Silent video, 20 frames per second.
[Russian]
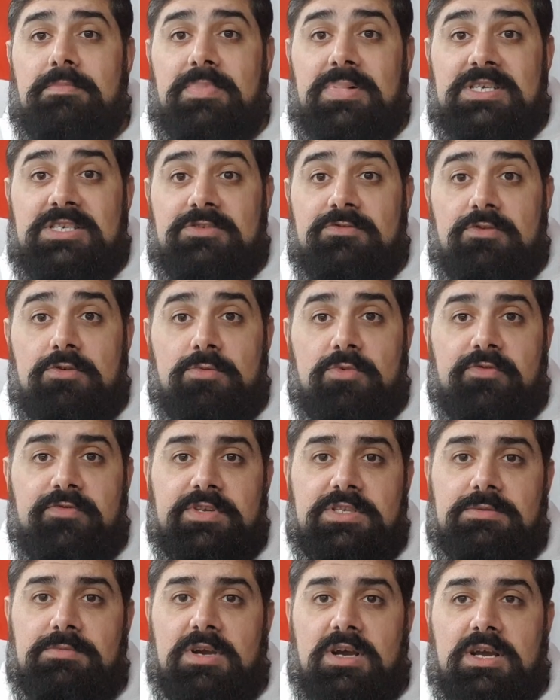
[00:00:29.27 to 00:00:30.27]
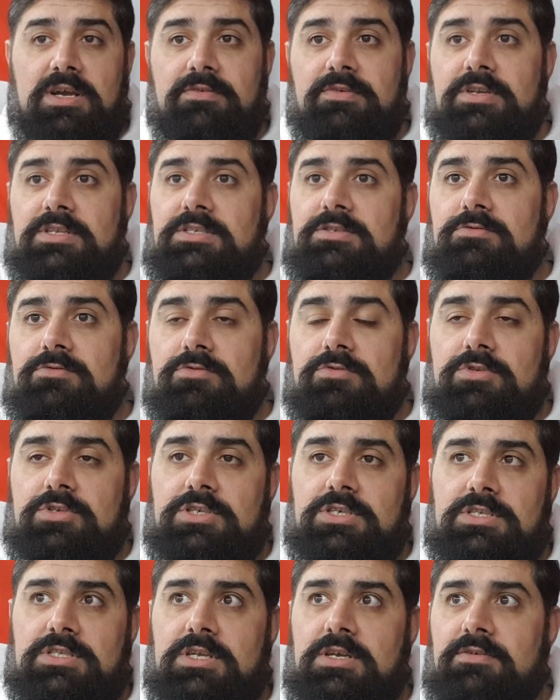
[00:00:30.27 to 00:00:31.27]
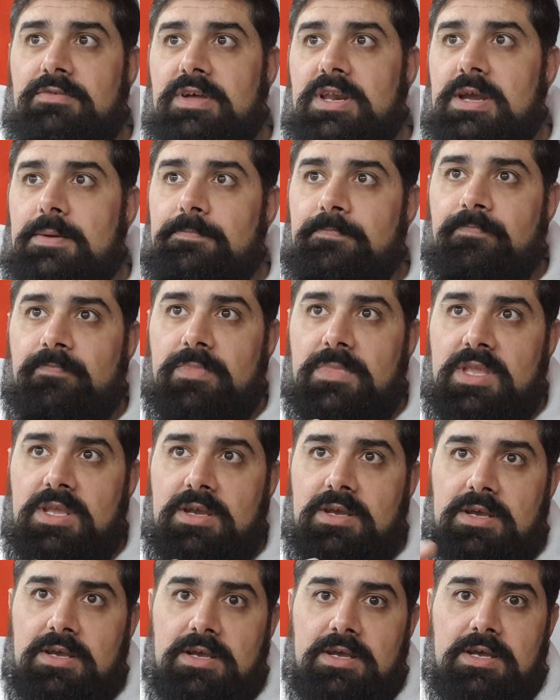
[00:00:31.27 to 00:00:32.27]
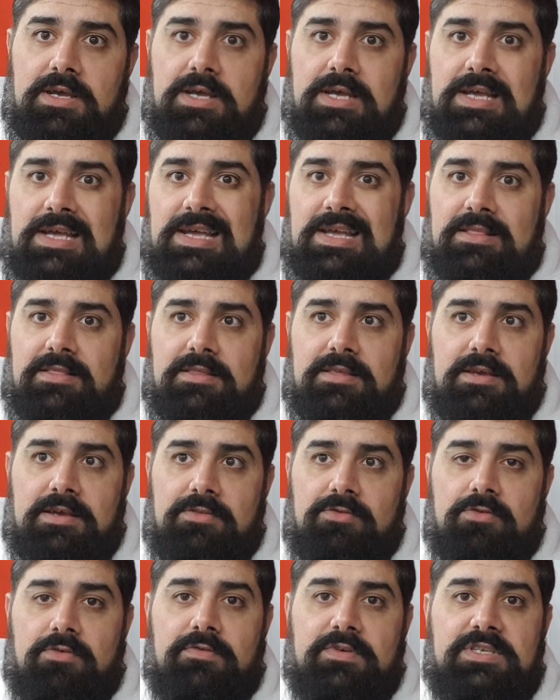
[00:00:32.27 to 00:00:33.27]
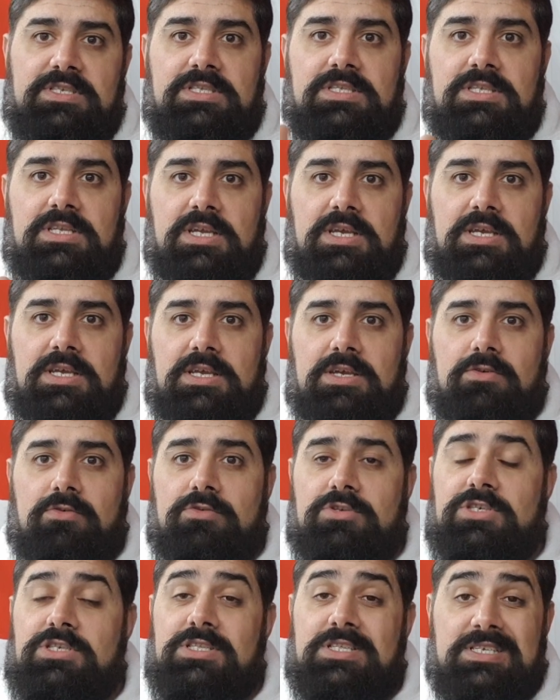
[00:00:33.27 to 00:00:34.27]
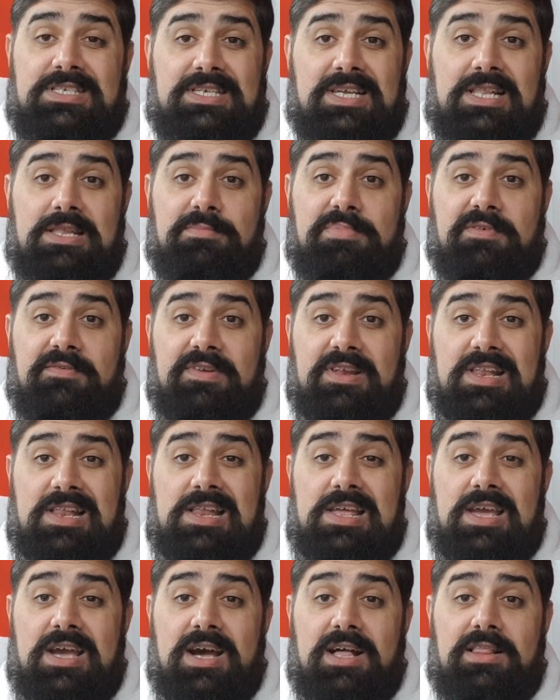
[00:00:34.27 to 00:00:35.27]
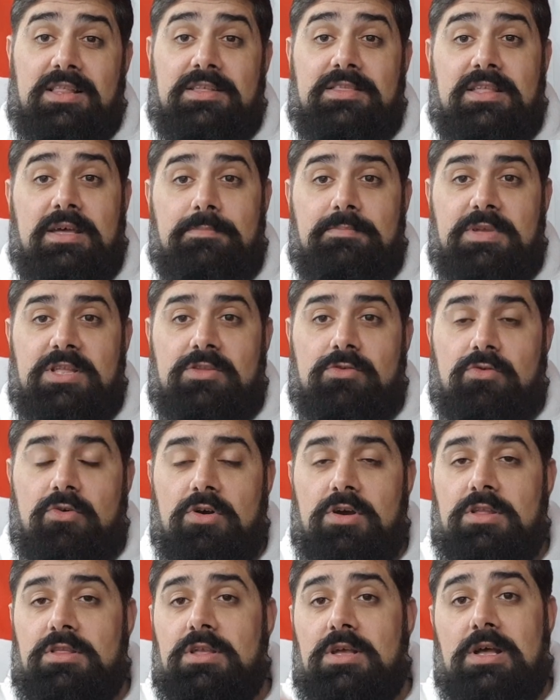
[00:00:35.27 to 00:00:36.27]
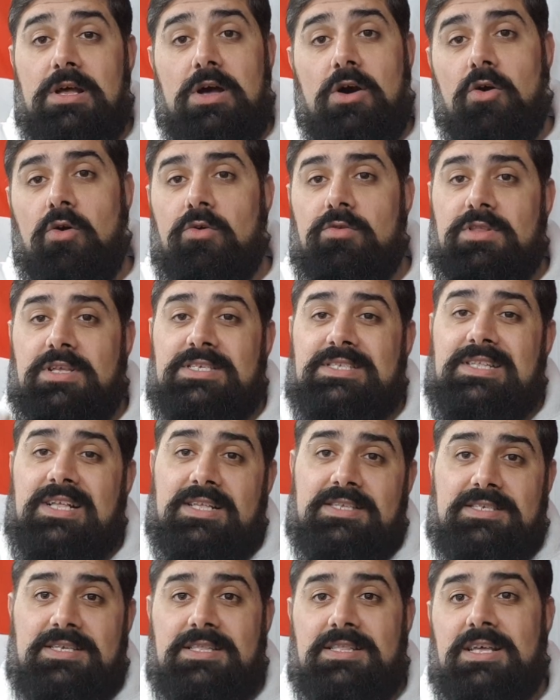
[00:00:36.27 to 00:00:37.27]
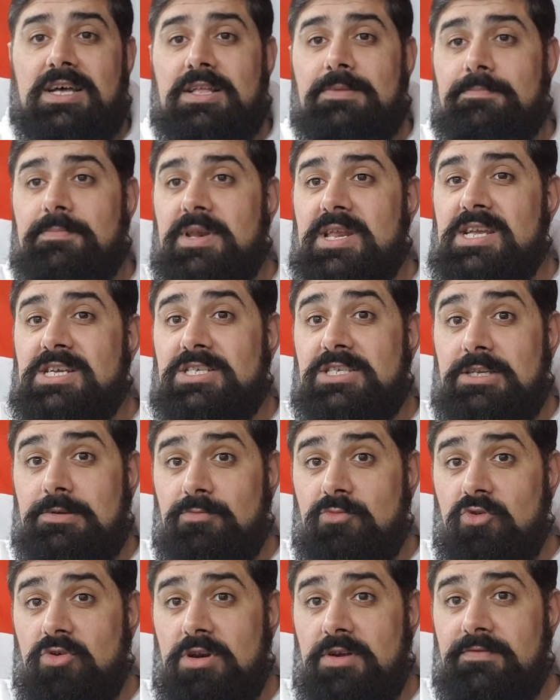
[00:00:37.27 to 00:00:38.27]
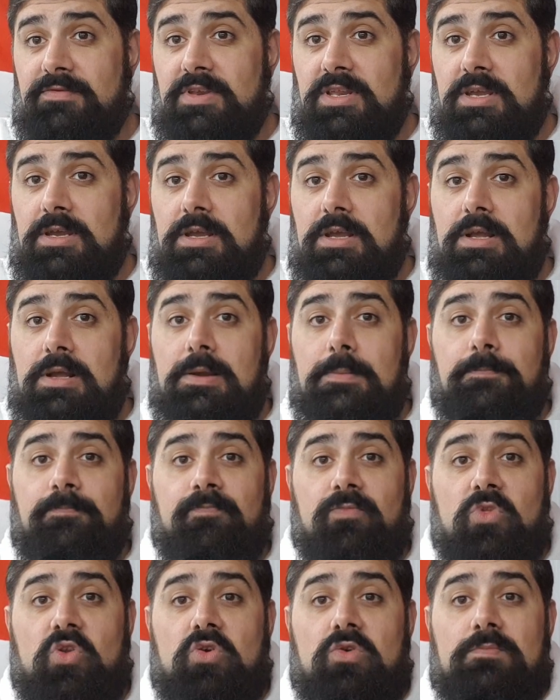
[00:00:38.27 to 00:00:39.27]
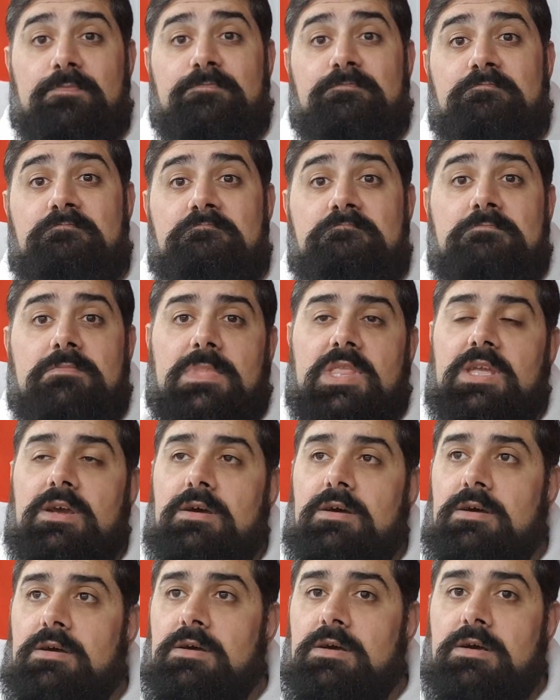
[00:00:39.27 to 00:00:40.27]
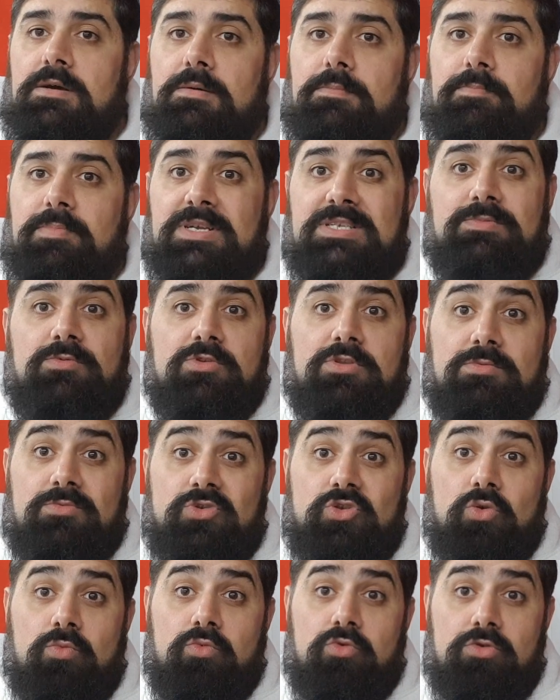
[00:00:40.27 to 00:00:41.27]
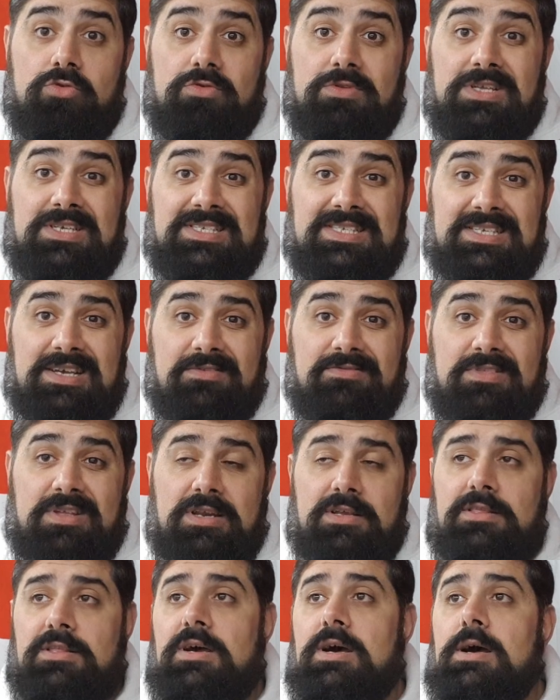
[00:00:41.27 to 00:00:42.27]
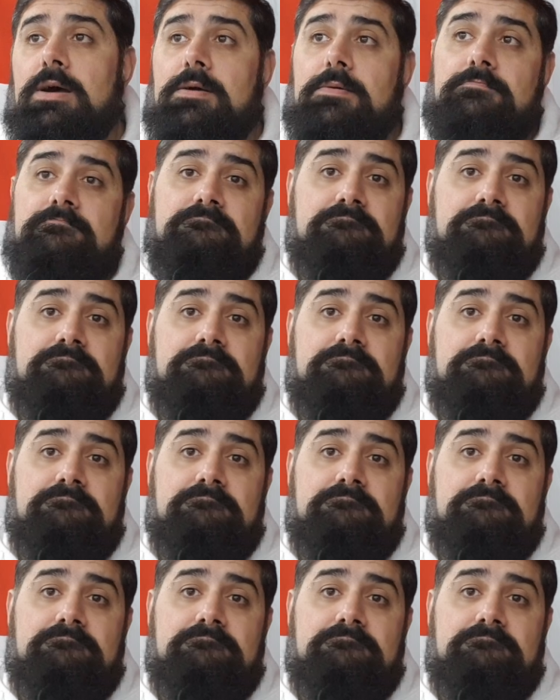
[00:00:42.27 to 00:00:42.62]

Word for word: Поживем, увидим, как говорится. Ну, честно говоря, э, эта новость не очень-то сильно повлияла на биткоин. Он остался на прежнем уровне. Но э, посмотрим, что будет у нас завтра, да,